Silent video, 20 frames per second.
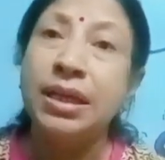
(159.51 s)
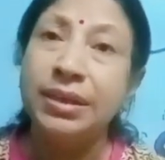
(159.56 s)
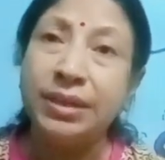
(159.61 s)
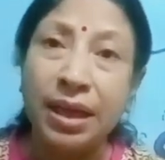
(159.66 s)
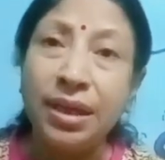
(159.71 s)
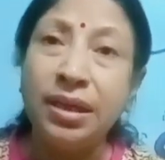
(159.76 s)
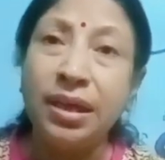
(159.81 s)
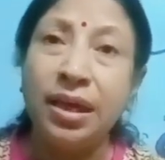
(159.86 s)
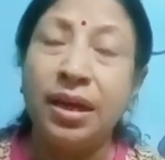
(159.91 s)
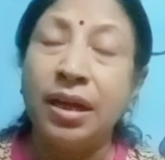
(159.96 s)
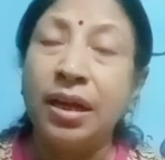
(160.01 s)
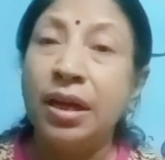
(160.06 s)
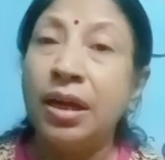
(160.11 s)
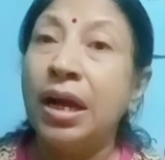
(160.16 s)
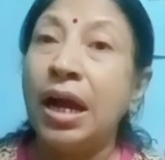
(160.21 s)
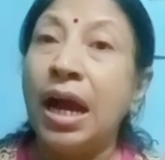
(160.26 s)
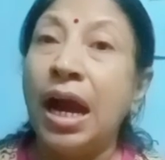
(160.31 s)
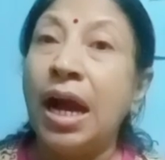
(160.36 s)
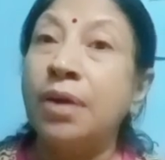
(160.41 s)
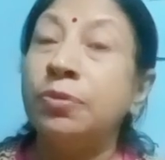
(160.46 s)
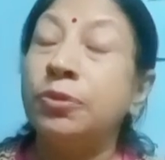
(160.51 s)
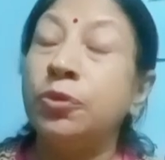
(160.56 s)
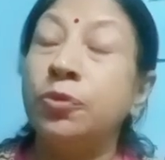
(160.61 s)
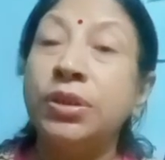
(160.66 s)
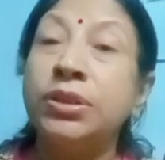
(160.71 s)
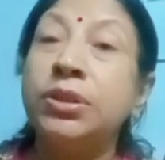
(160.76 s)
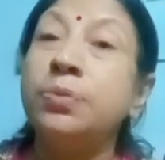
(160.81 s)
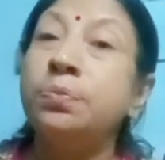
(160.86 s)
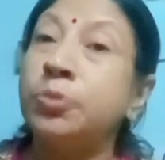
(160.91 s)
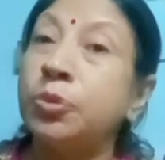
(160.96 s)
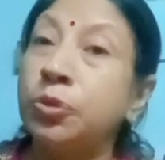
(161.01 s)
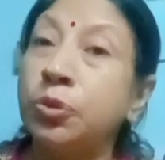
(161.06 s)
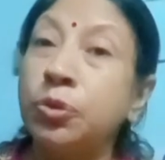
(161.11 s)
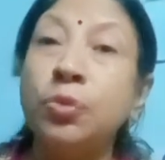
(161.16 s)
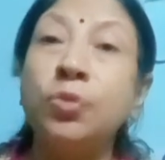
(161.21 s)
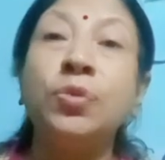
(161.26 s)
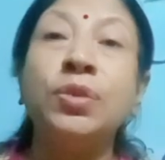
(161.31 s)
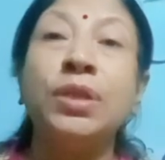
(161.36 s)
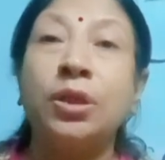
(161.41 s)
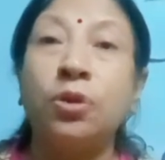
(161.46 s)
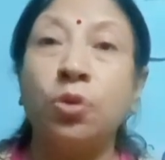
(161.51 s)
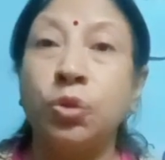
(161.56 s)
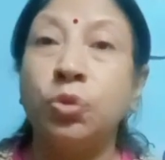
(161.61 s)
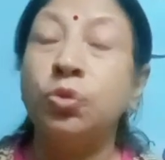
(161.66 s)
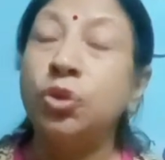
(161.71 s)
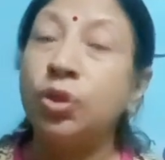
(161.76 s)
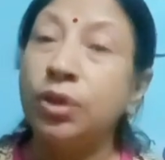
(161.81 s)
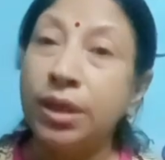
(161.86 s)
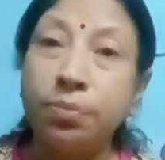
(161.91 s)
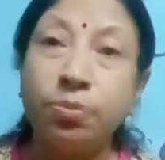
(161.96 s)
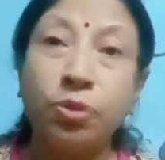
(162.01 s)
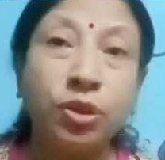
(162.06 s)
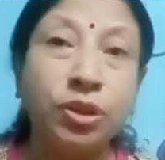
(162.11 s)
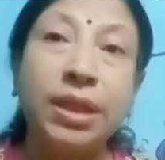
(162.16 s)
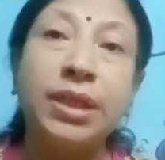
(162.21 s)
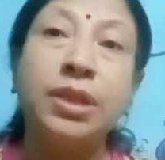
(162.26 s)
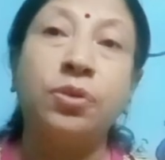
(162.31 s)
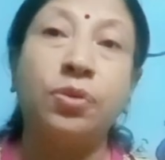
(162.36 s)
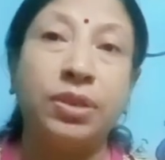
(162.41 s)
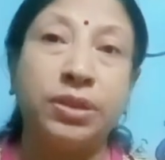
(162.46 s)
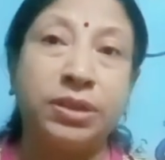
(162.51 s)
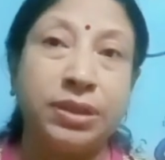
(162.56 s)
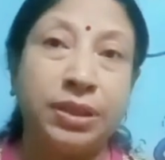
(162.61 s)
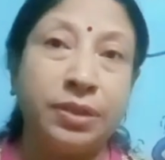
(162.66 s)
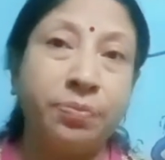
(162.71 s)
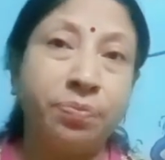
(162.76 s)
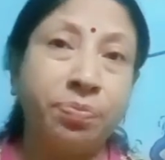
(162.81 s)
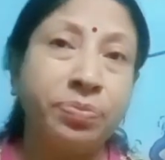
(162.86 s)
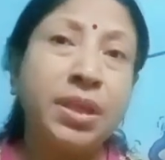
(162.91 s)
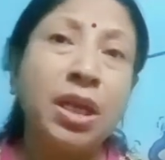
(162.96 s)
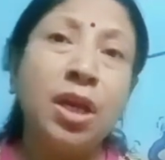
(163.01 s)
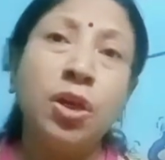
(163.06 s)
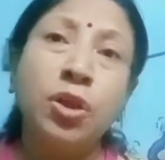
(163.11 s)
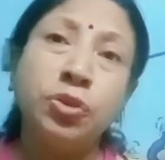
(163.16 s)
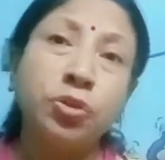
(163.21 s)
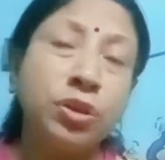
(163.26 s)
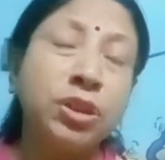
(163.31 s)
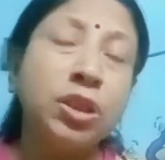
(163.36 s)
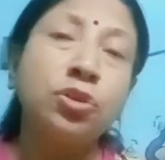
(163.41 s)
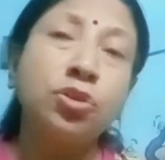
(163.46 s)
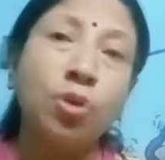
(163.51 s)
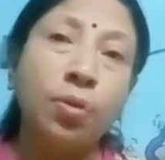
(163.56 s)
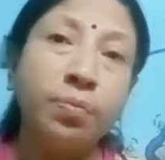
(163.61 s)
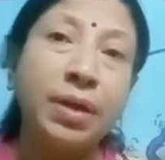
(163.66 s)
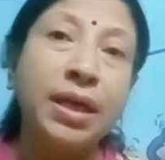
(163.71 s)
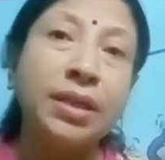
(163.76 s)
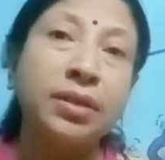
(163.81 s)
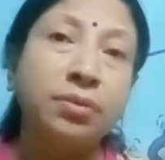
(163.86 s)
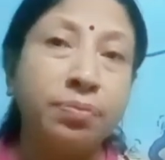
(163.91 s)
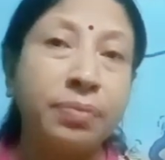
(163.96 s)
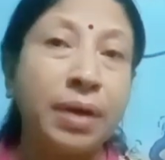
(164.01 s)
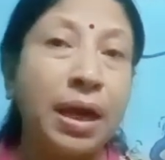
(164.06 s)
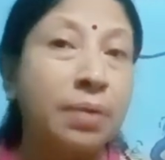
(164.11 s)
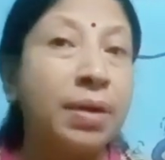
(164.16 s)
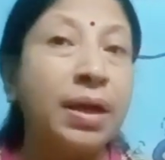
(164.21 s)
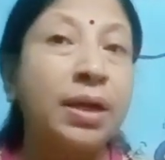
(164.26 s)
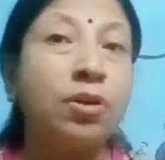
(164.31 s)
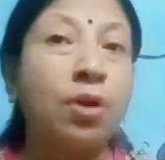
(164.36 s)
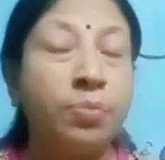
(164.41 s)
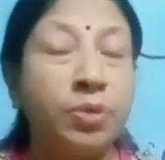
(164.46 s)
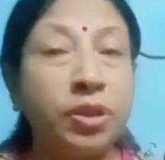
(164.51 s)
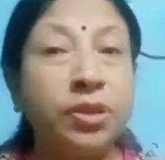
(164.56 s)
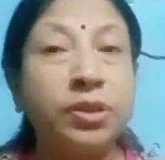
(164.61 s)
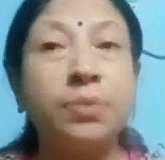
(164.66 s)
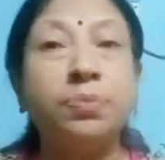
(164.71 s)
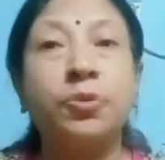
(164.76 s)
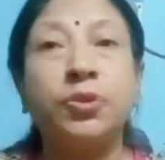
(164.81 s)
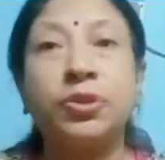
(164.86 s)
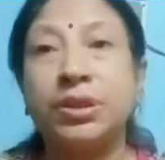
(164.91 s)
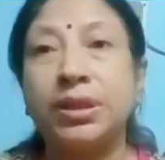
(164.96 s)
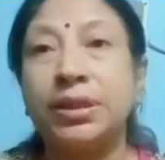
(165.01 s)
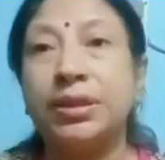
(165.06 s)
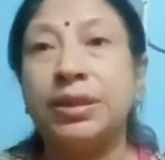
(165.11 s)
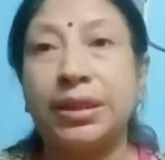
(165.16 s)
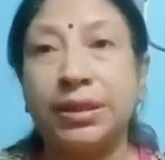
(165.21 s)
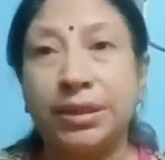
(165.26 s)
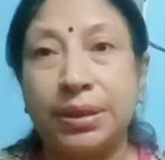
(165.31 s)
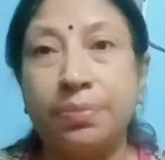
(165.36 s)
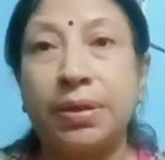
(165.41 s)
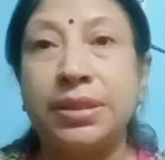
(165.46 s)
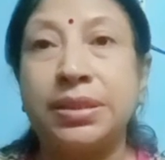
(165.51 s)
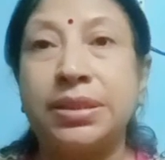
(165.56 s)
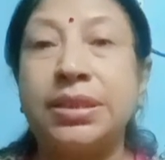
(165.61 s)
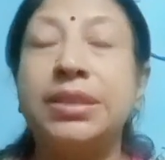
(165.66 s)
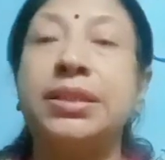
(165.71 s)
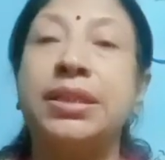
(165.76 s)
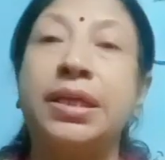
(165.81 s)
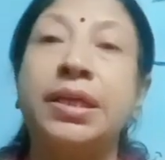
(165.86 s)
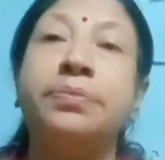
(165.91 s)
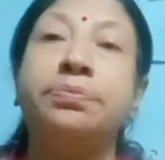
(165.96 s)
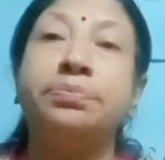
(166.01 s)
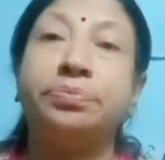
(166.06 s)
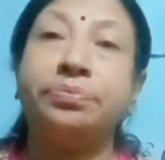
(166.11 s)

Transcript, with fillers: তাই না আর রয়েছে প্রচুর ইগো দুজনের মধ্যেই রয়েছে যদিও সোমনাথ বারবার কমিউনিটি পোস্টে দেখতে পাচ্ছি যে